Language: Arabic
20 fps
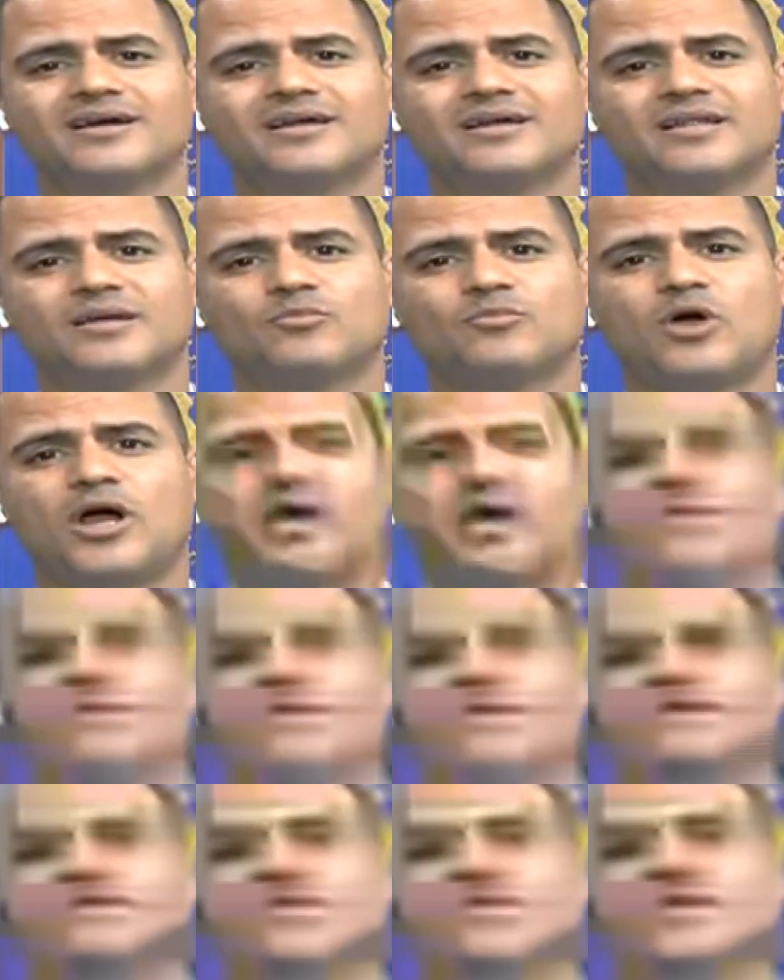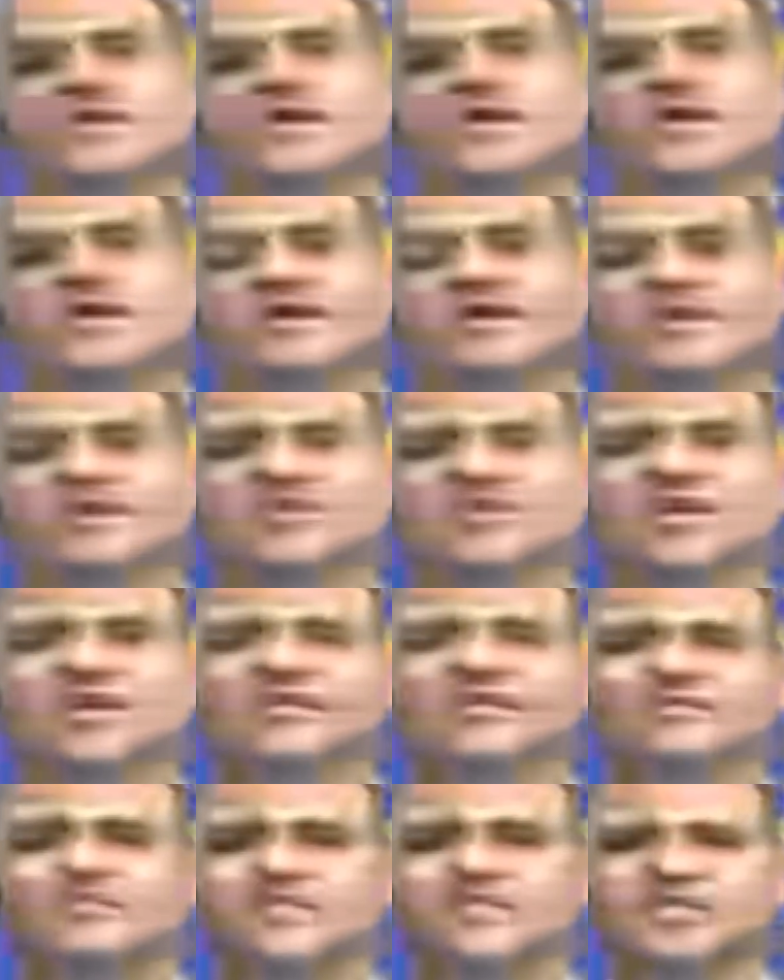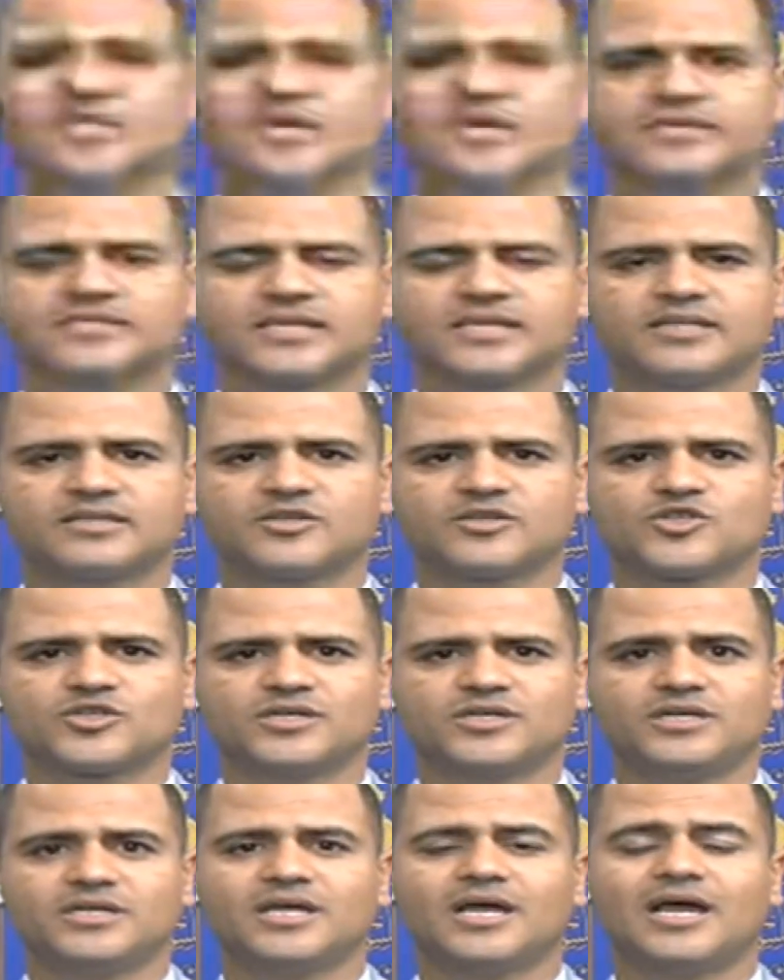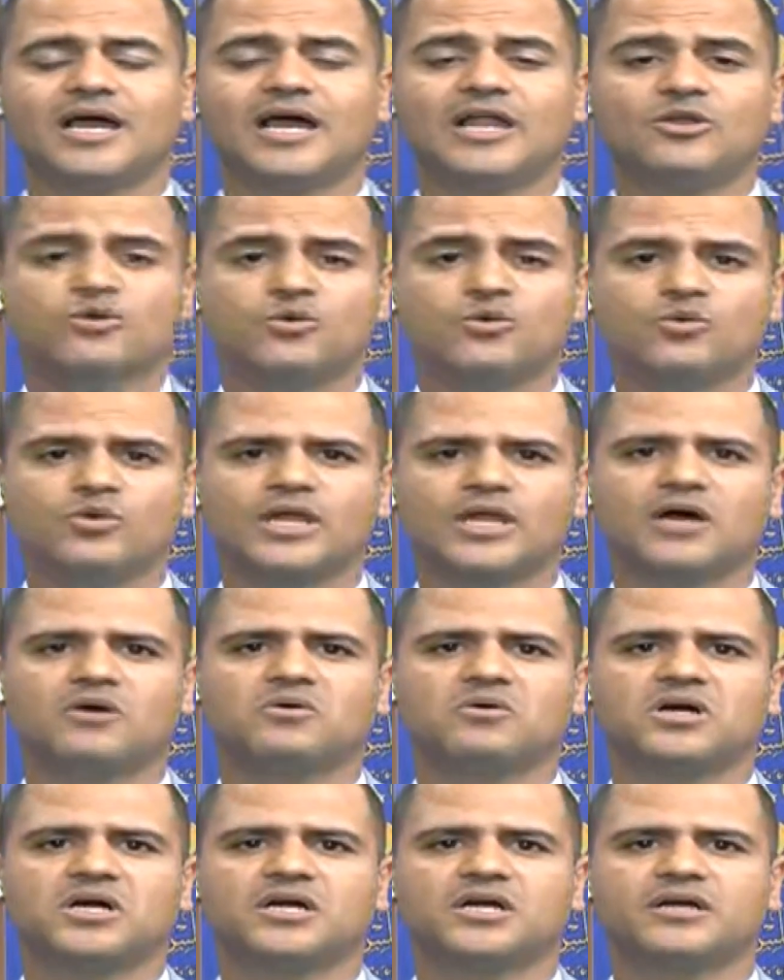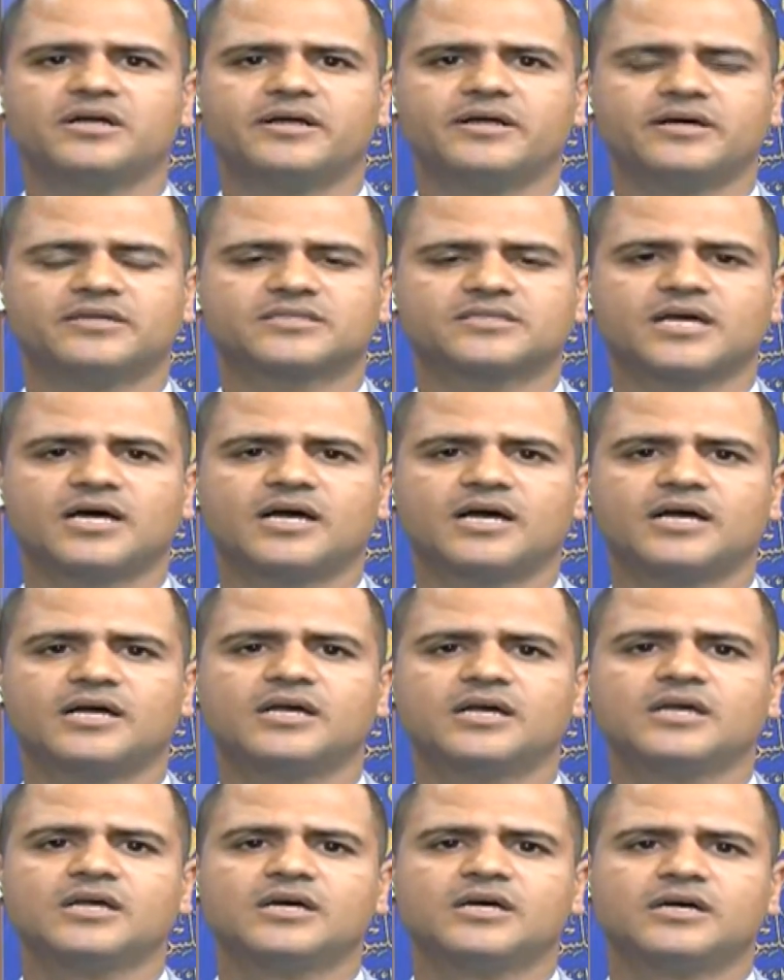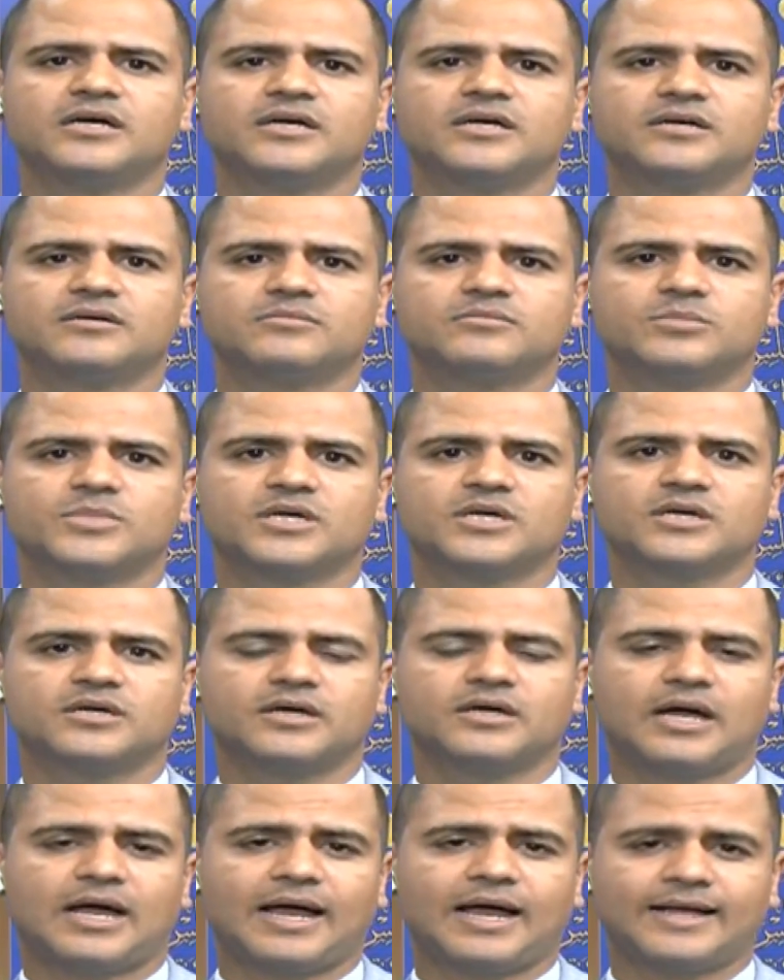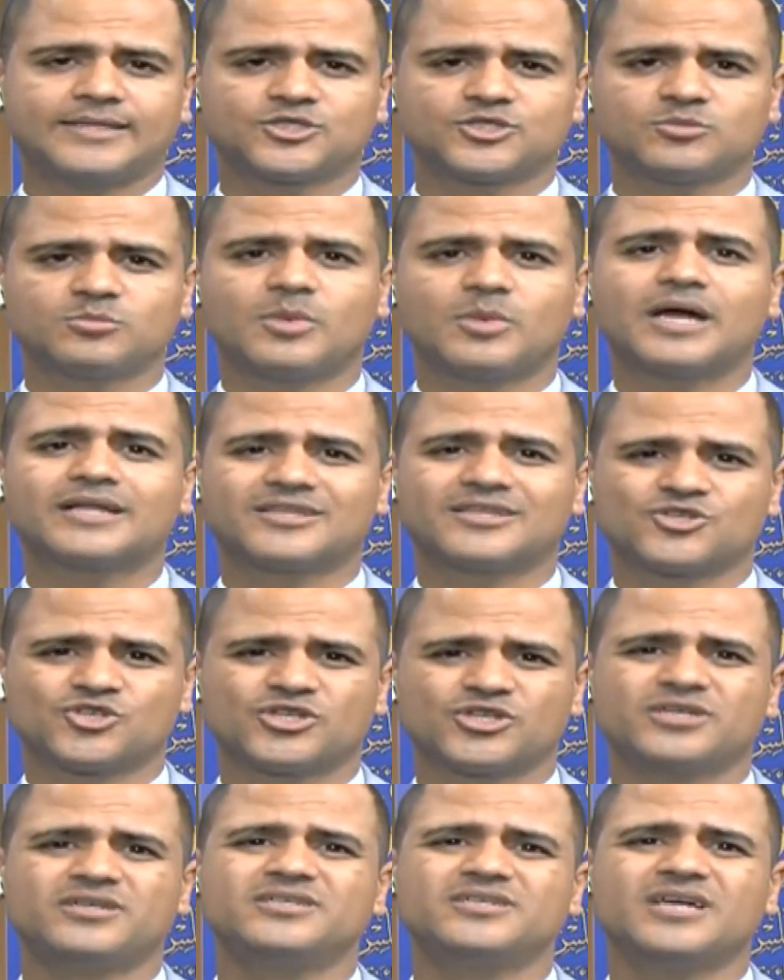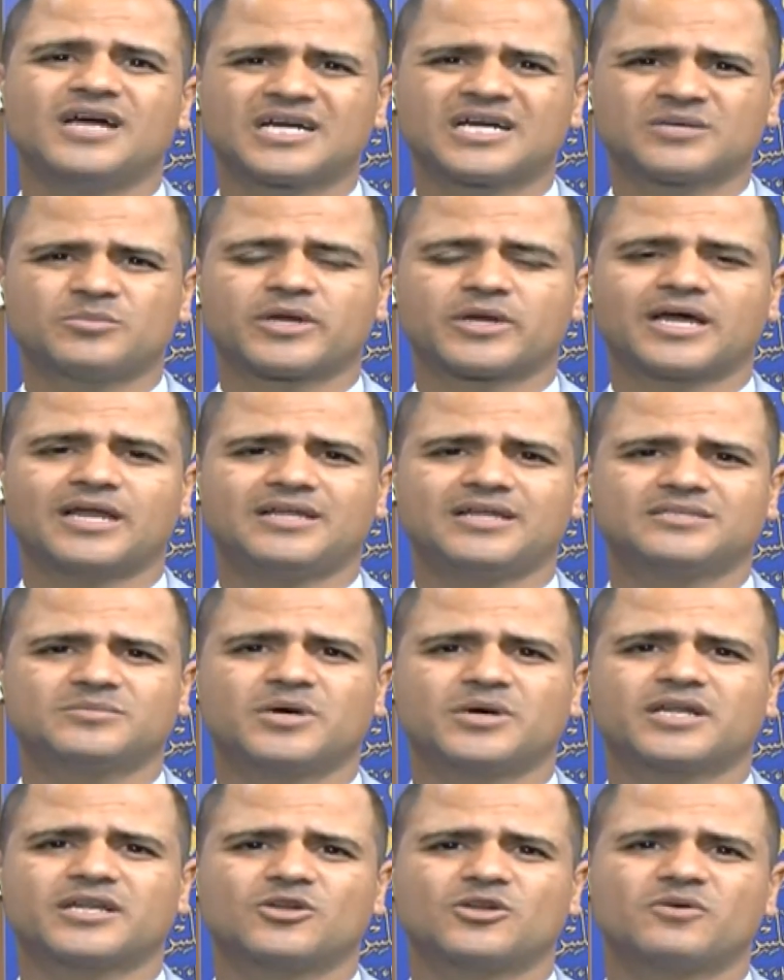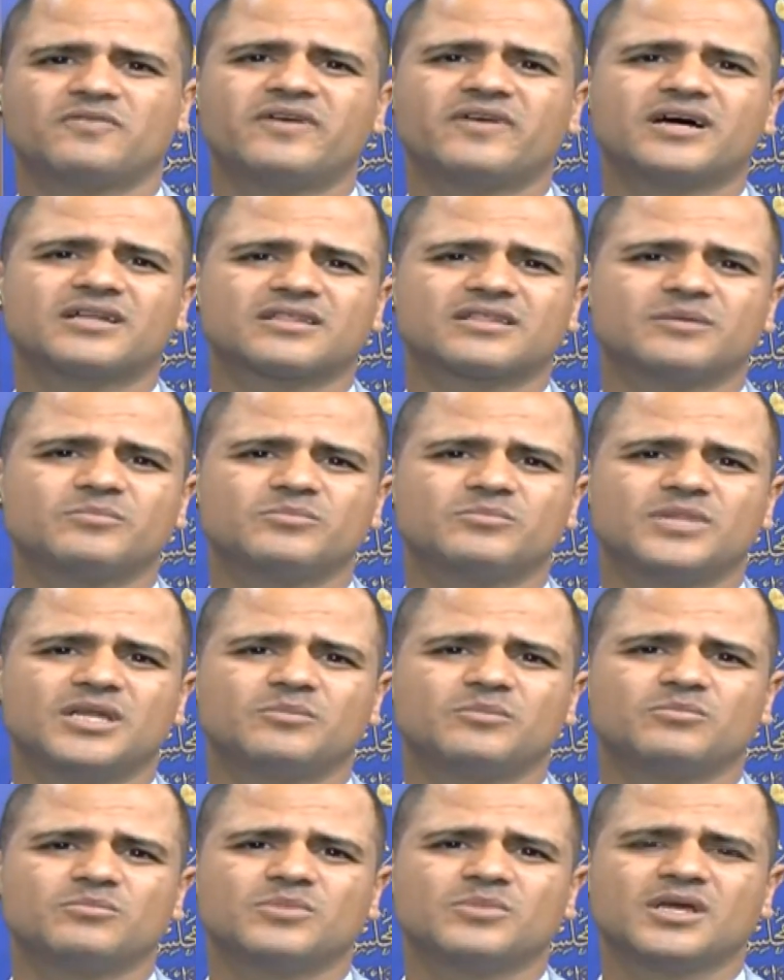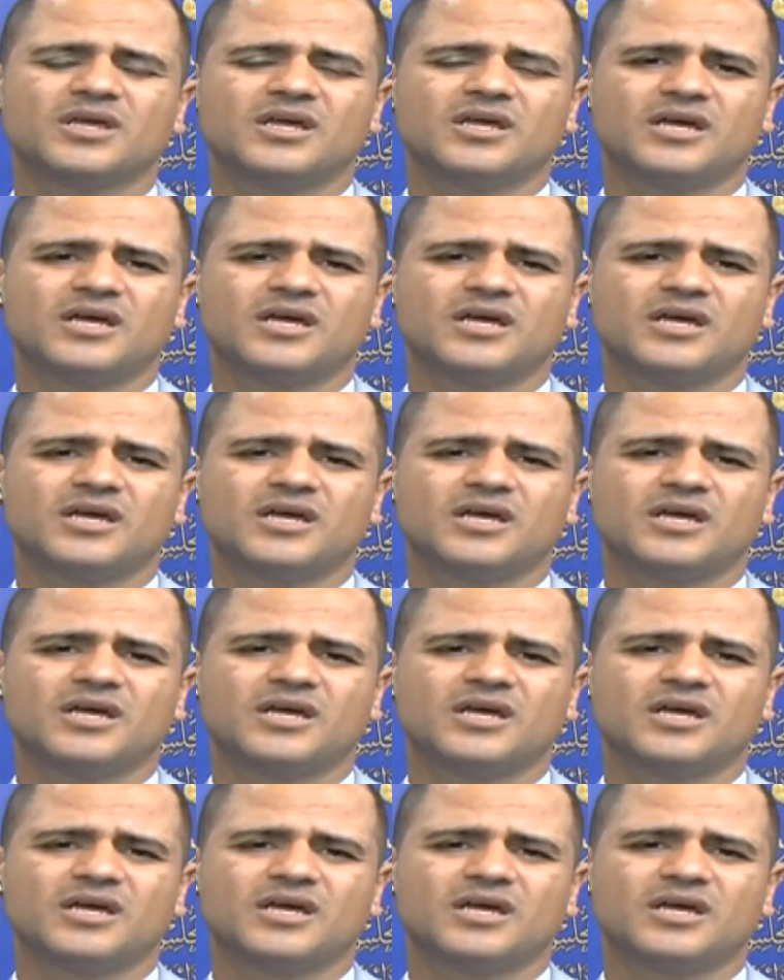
إلى محاولة النجاة بالسنة التشريعية الأولى وإعطاها آه، حجم تشريعي أكبر على اعتبار أنه فقط لم لم